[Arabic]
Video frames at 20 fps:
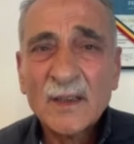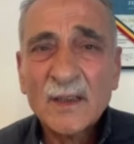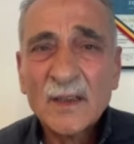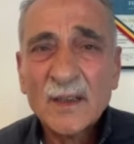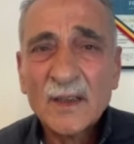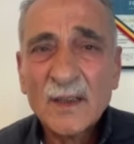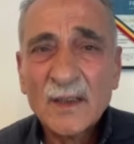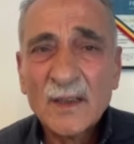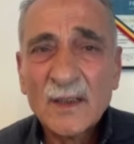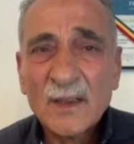
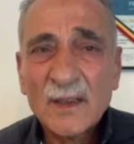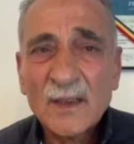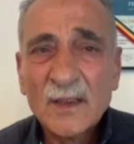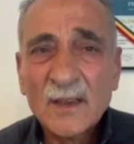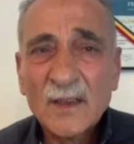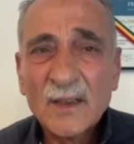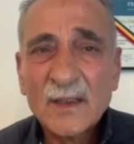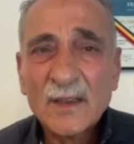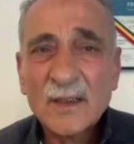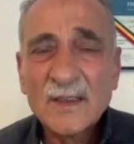
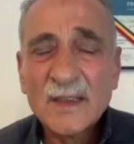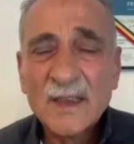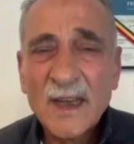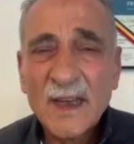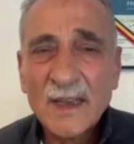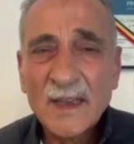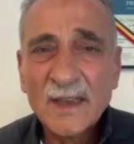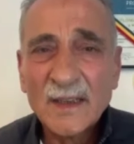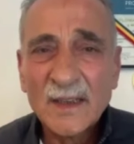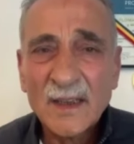
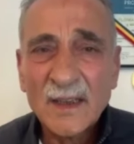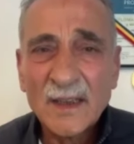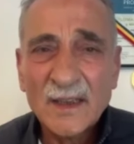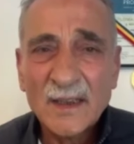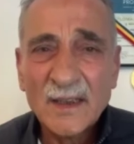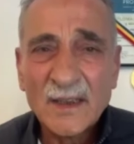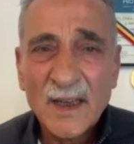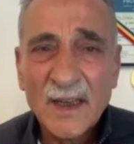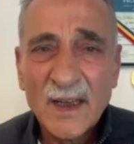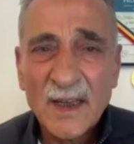لزيادة
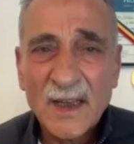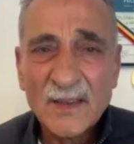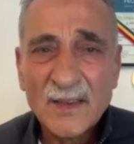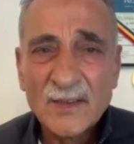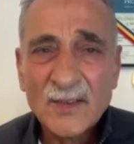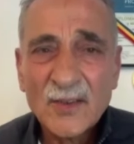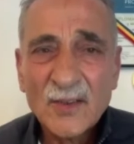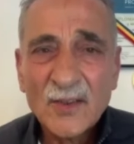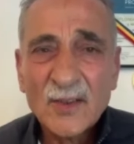الإنتاج